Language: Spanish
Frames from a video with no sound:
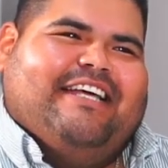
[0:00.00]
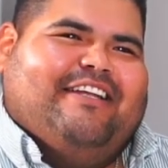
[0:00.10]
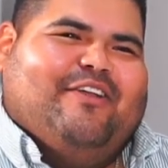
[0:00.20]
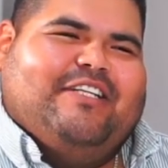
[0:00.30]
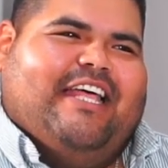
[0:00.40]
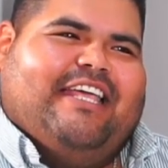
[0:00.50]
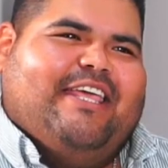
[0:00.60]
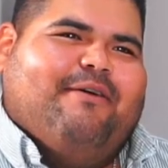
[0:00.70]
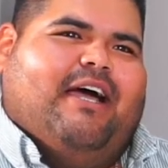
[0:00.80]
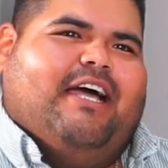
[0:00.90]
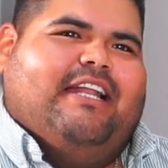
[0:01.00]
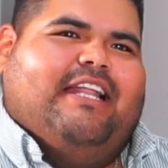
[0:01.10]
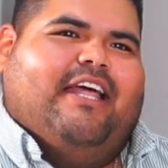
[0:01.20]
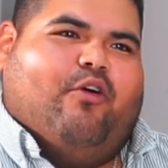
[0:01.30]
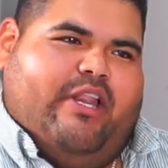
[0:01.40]
no es la de aquí baja, es
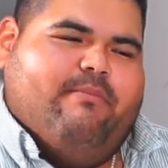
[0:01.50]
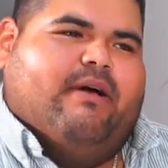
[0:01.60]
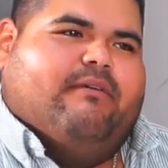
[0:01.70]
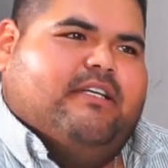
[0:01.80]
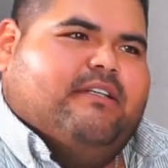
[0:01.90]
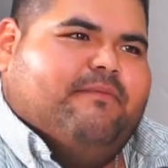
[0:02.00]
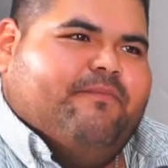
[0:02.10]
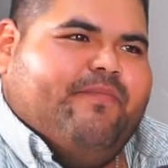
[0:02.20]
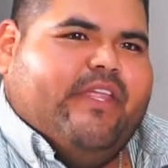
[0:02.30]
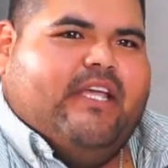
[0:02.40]
la de Colima, güey. Ok.